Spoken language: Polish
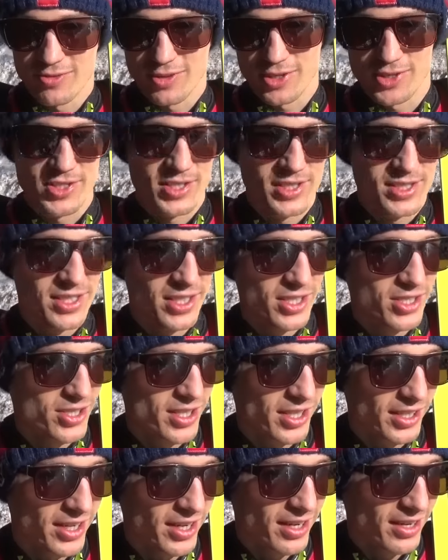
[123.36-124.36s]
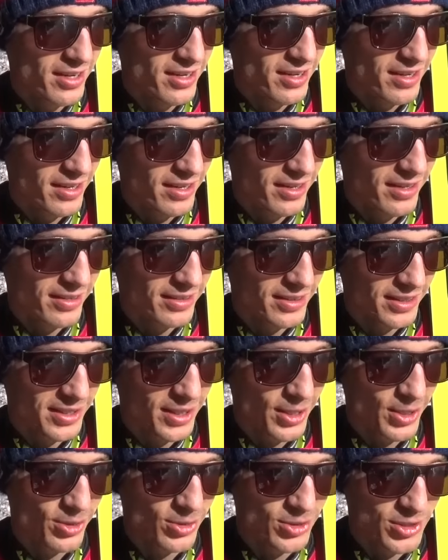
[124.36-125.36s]
właśnie znieść takie,
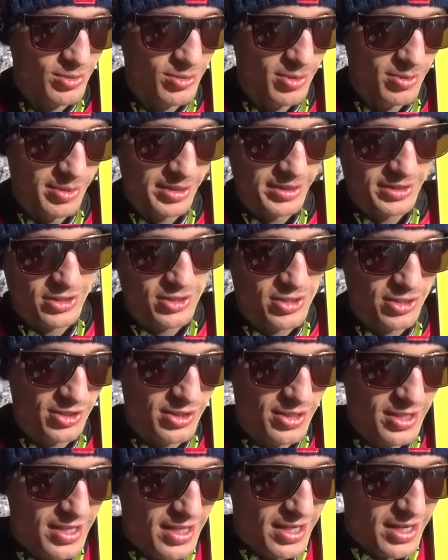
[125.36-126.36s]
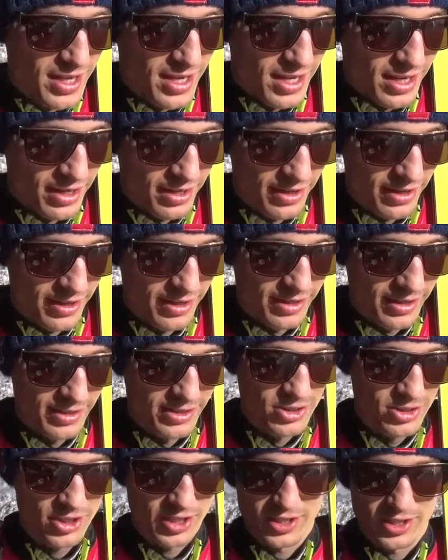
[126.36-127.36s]
takie gorsze momenty, czy,
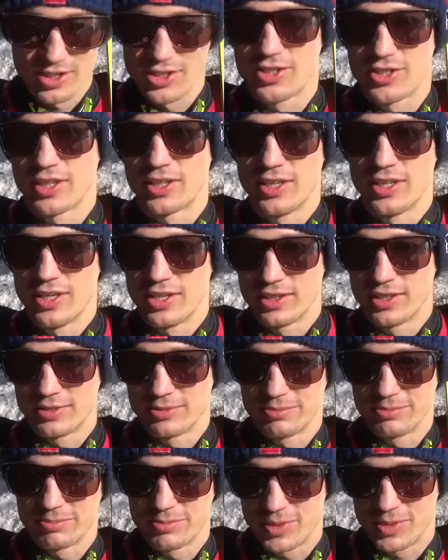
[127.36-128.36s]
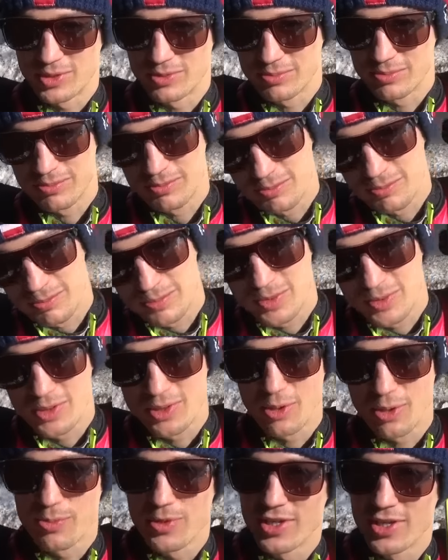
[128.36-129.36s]
czy jakieś takie nie,
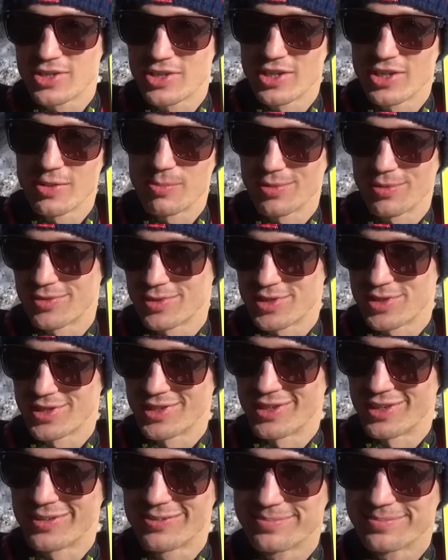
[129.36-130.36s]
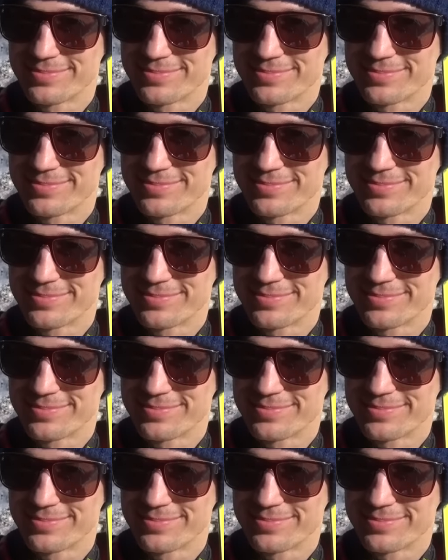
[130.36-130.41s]
drobniejsze niepowodzenia.